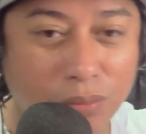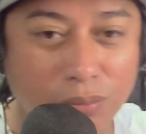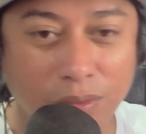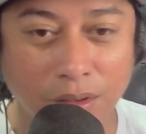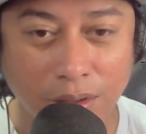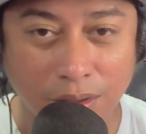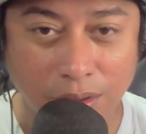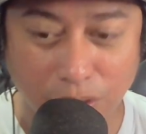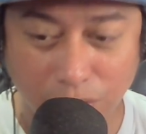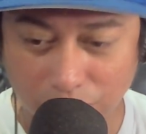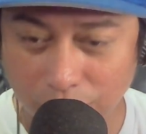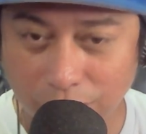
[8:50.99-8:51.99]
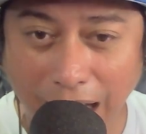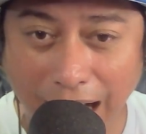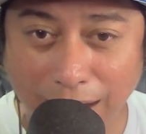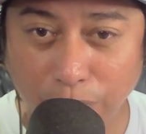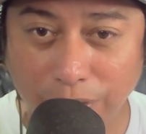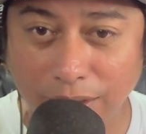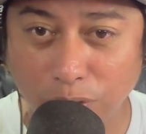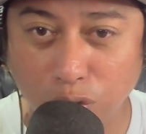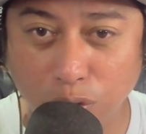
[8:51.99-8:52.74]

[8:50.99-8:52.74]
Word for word: Yung, yung daloy ng